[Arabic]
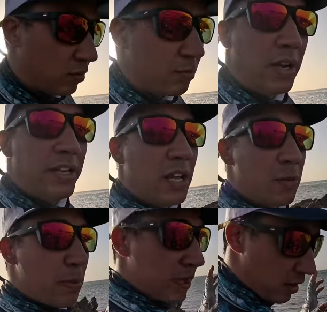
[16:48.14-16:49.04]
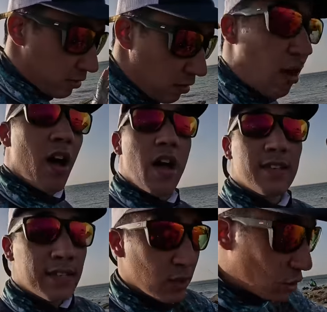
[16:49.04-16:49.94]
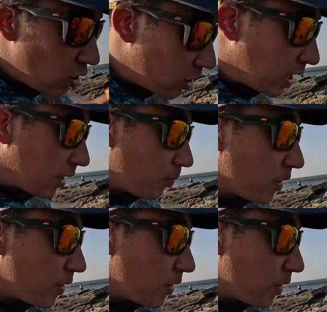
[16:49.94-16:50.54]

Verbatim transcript: آه، ما علينا بابينا غنصيدو آه، ترونكيل